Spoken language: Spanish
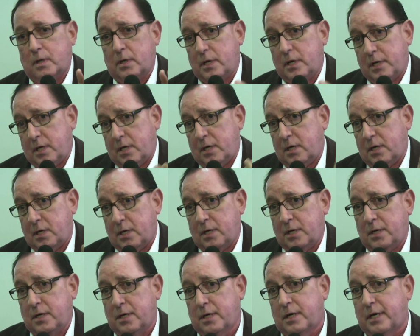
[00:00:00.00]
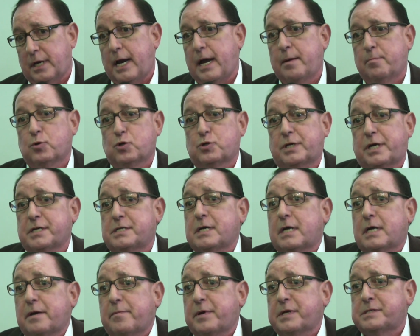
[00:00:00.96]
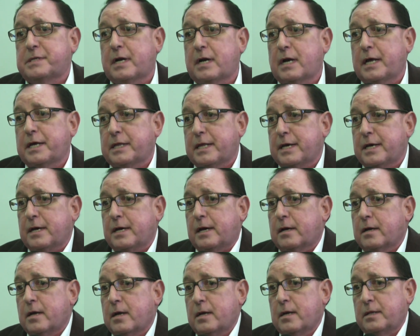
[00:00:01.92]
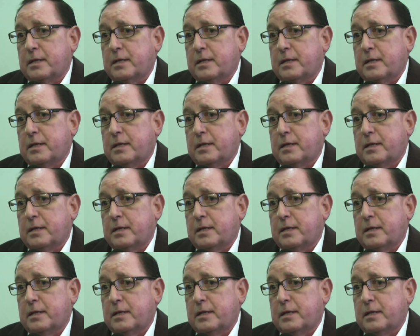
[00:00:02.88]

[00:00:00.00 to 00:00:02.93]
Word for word: y creemos que esa debe ser la idea,